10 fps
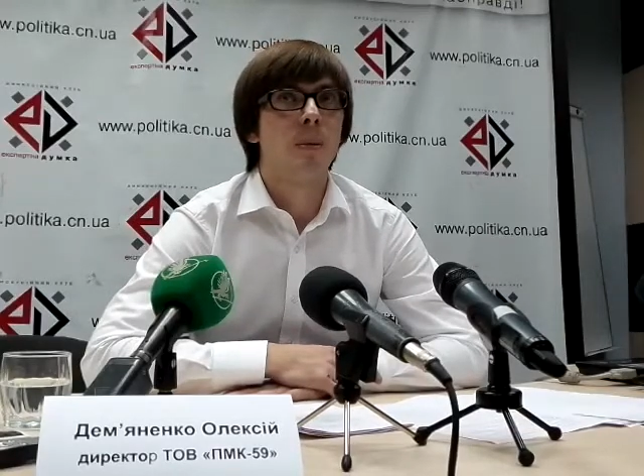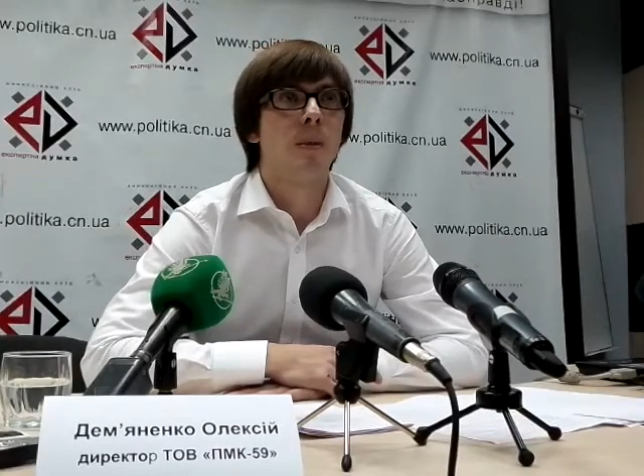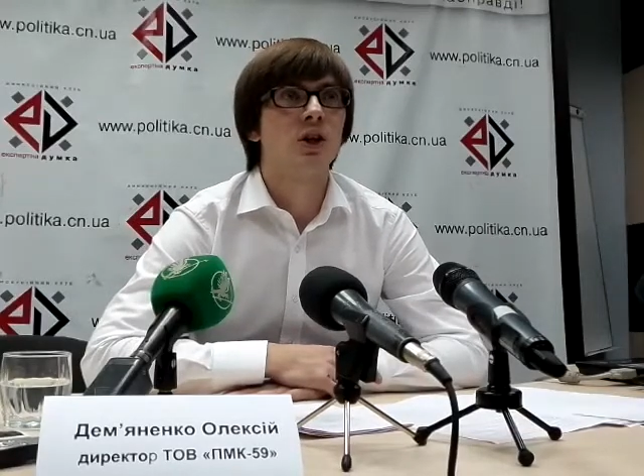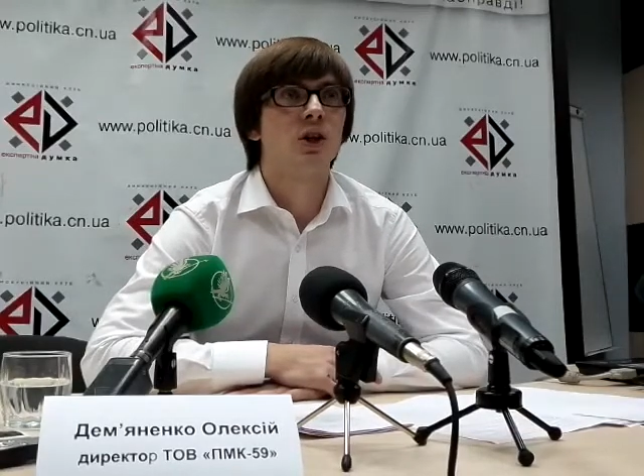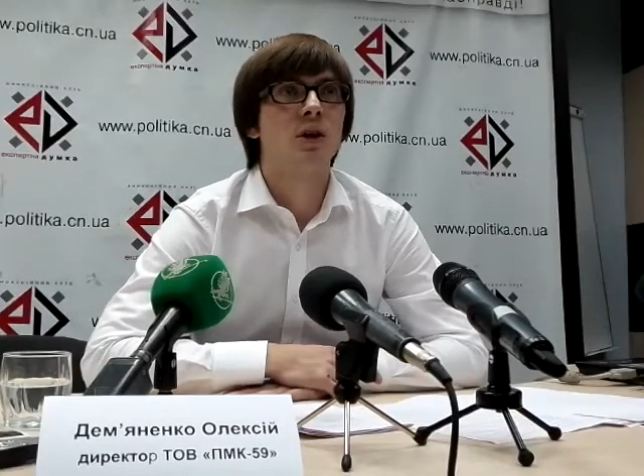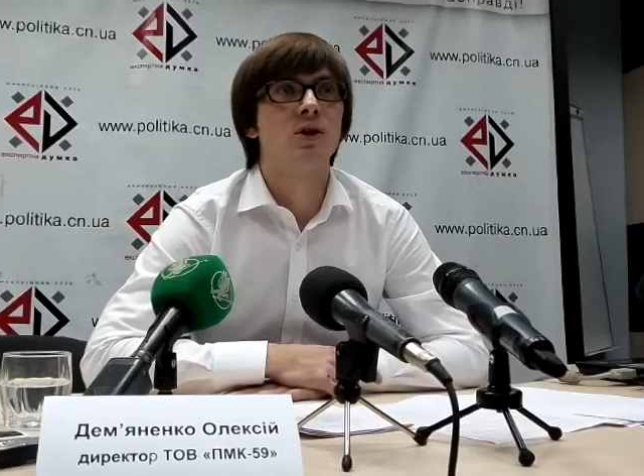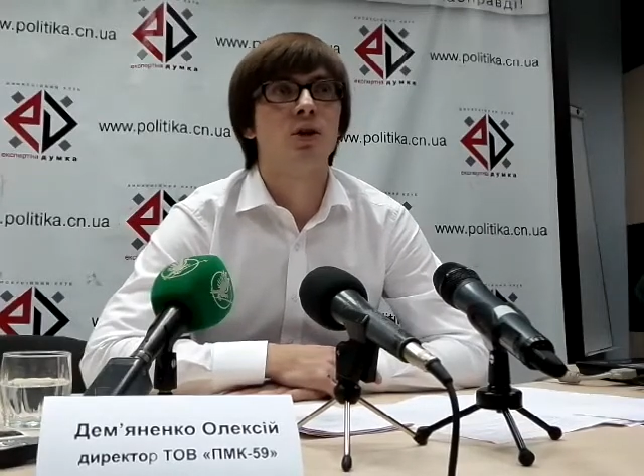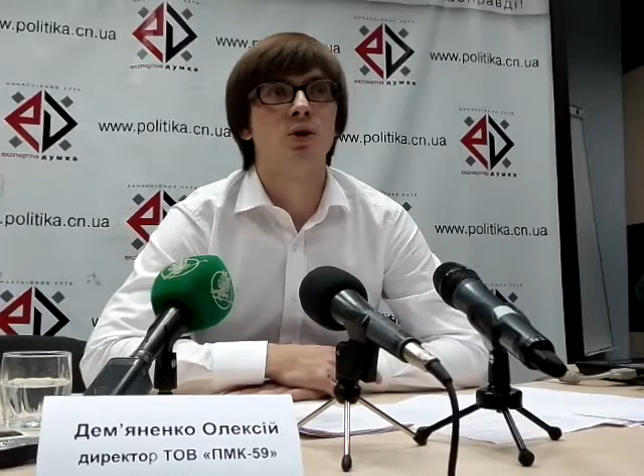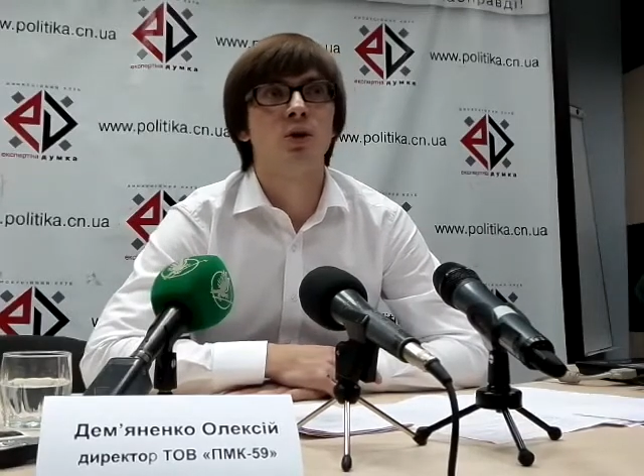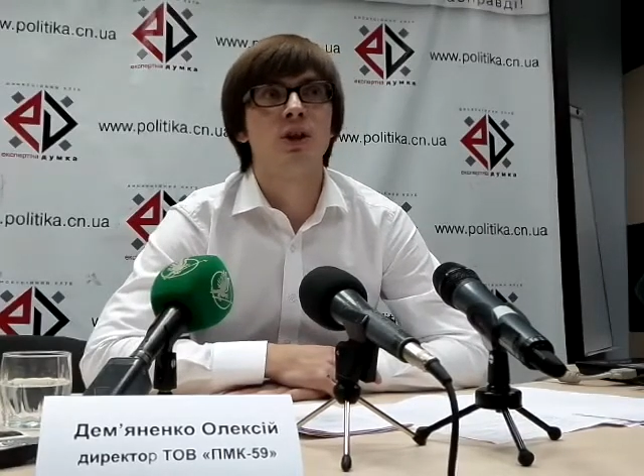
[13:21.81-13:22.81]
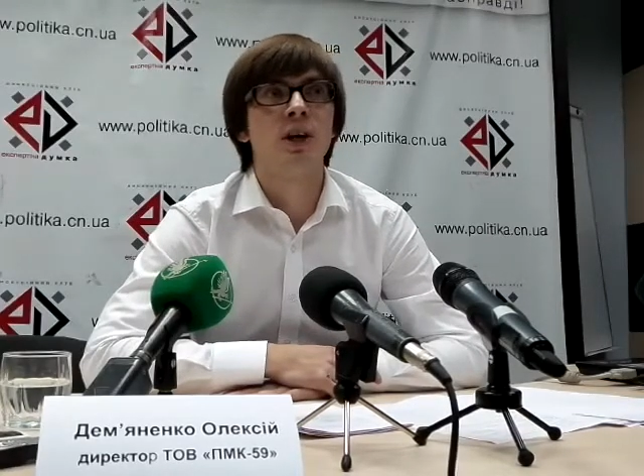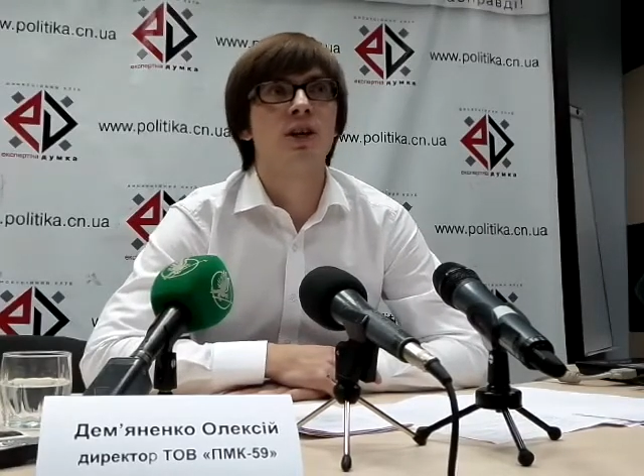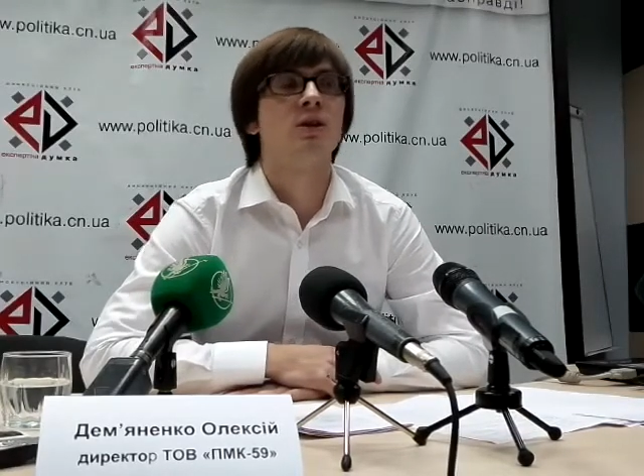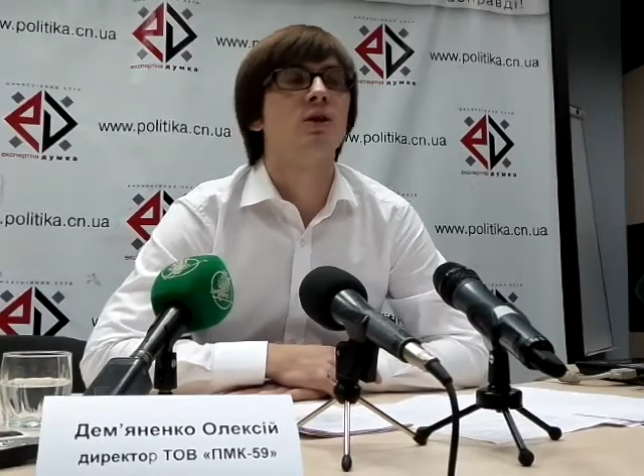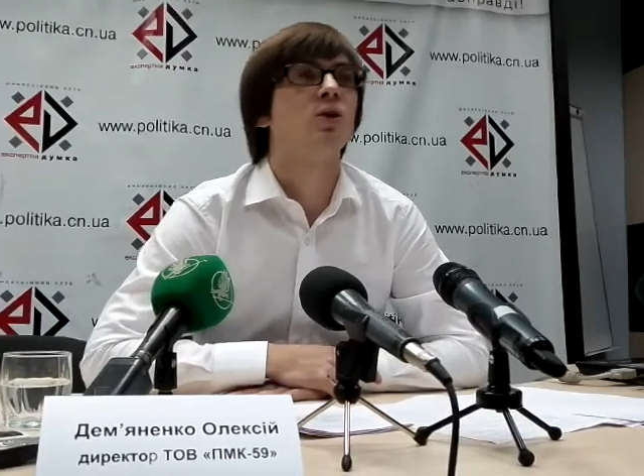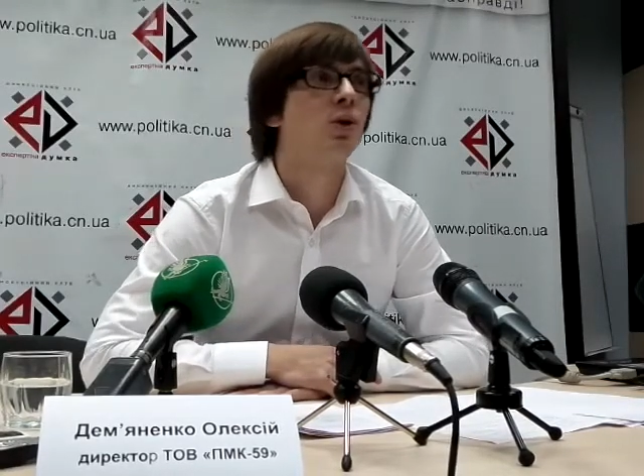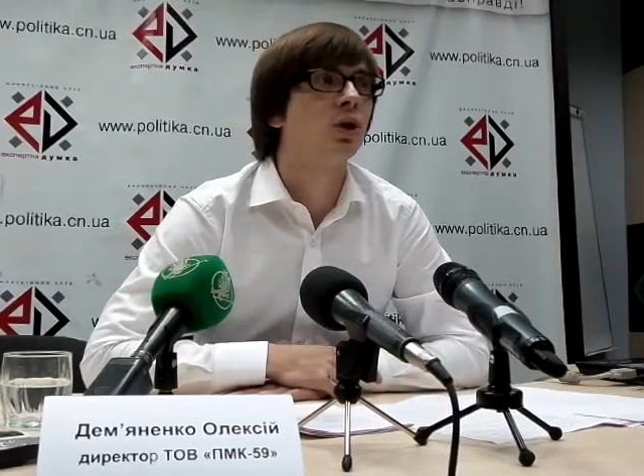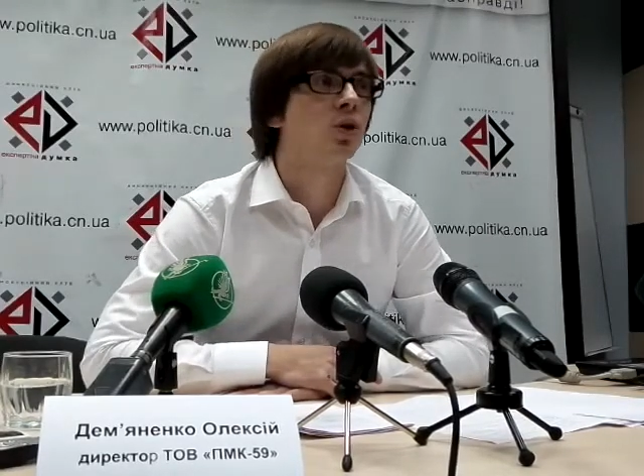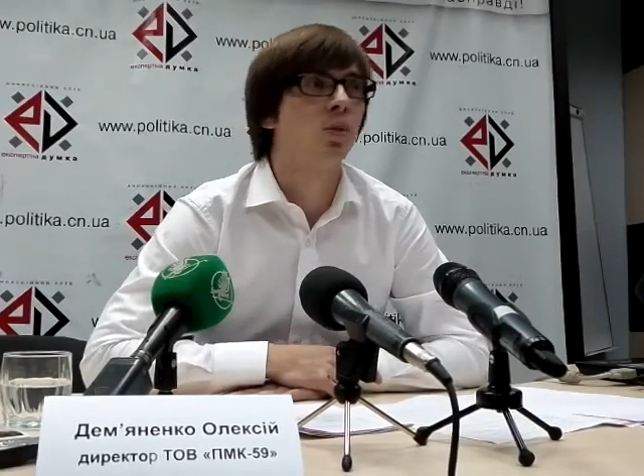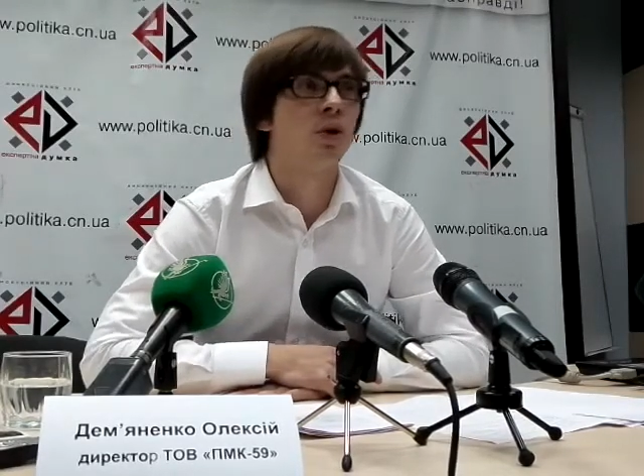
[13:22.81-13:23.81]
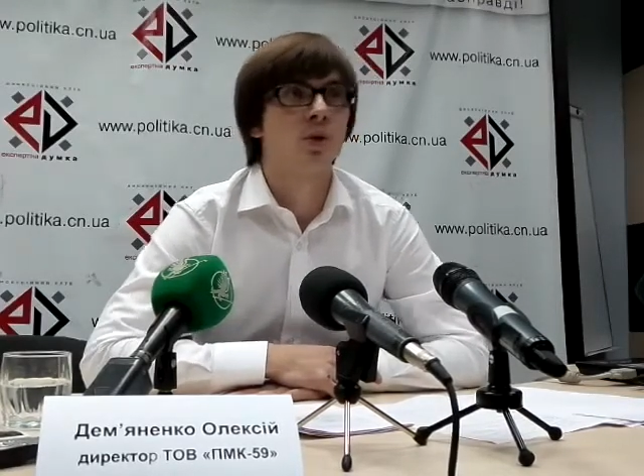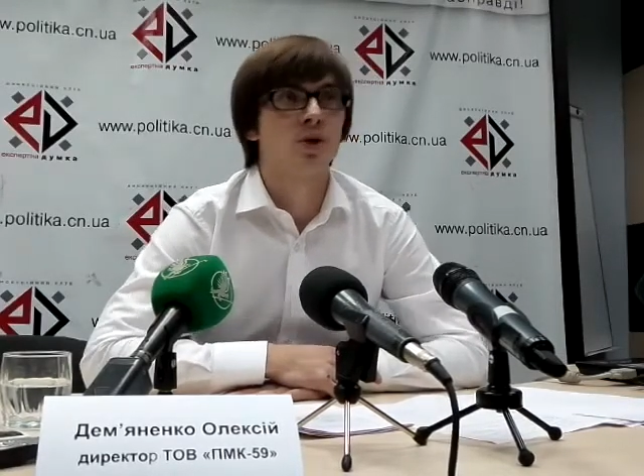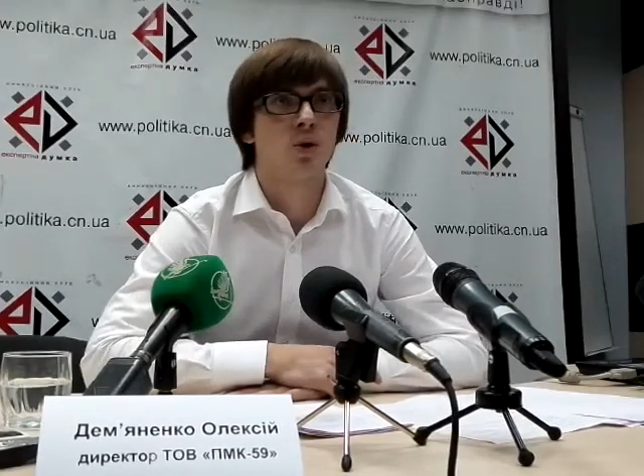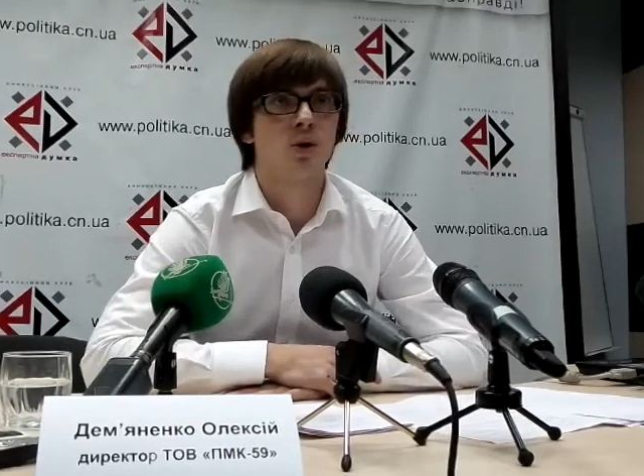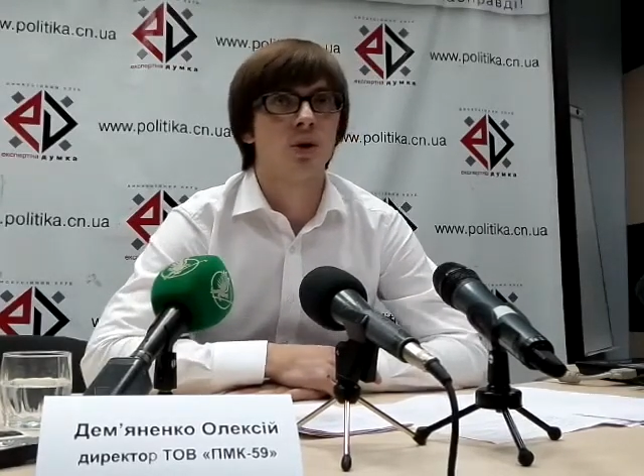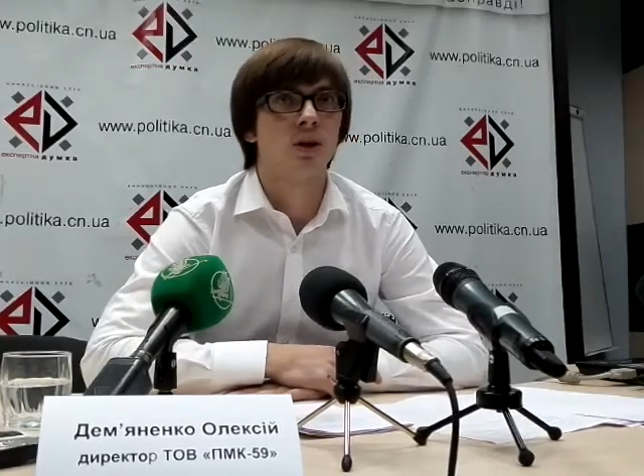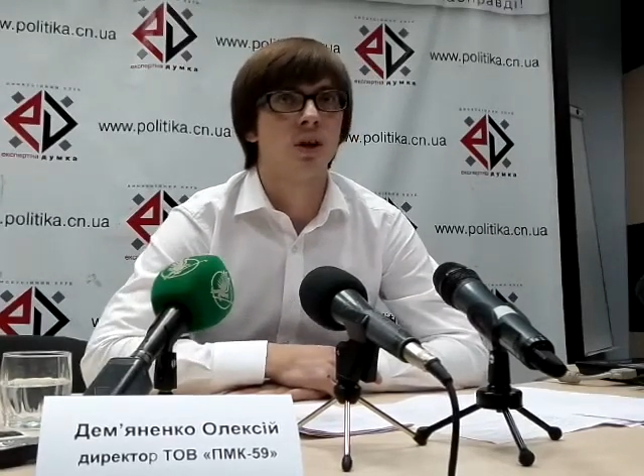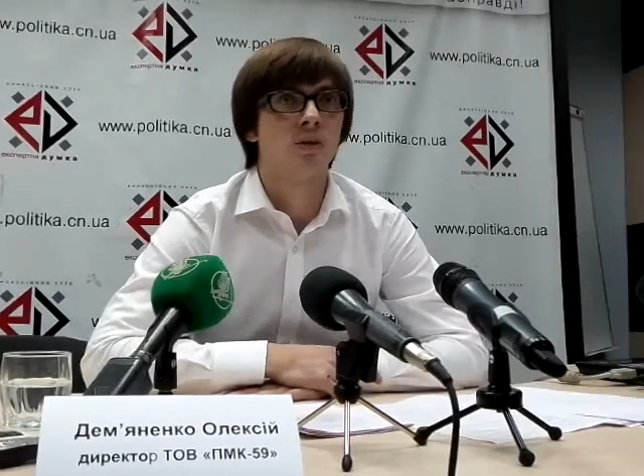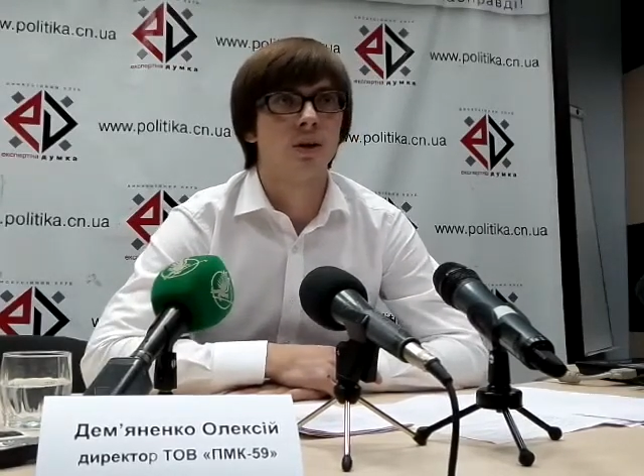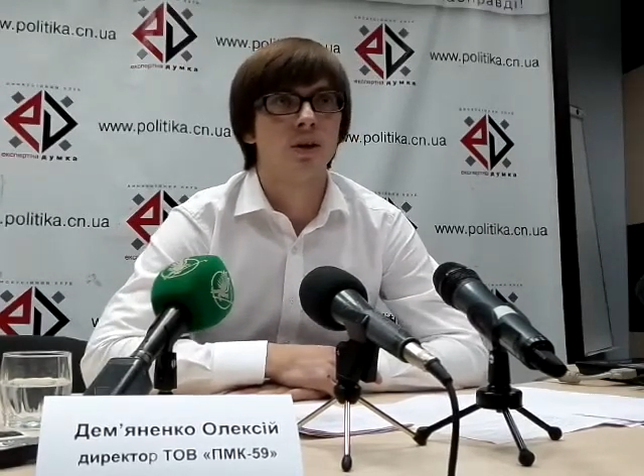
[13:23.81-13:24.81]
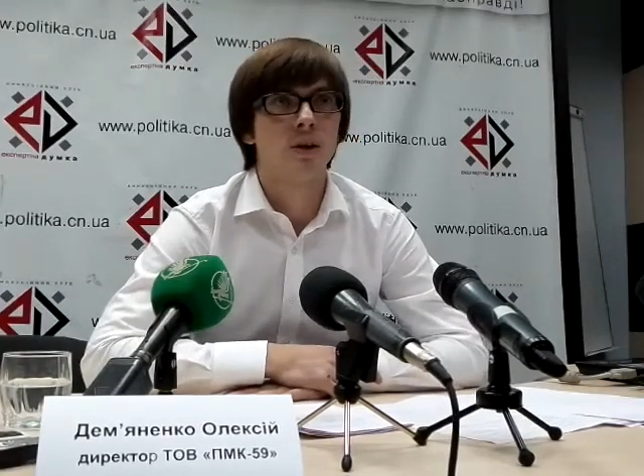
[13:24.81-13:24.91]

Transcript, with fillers: Так же, как и территория царских сел, которые были построены недавно.